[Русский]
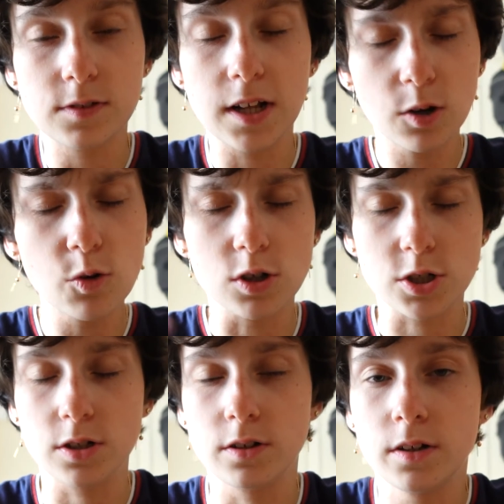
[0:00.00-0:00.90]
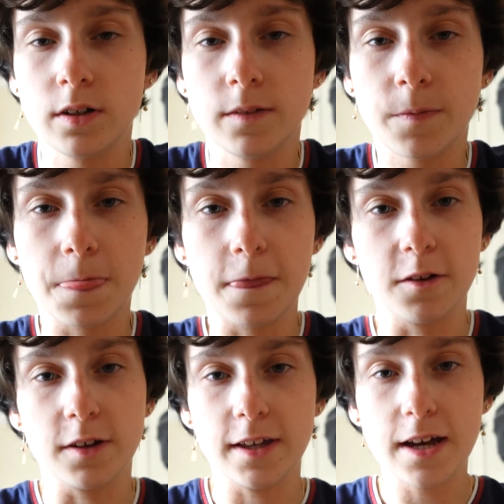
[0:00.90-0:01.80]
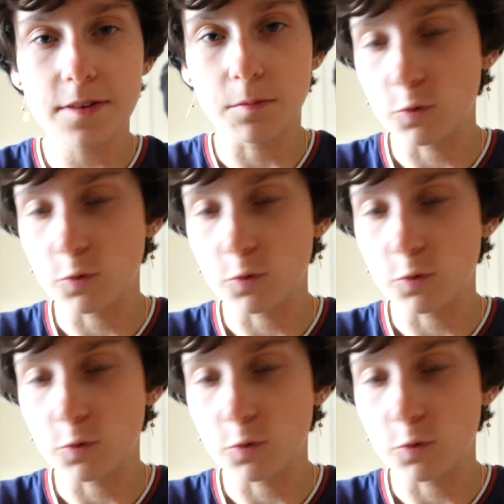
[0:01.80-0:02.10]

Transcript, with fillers: для кожи. И я там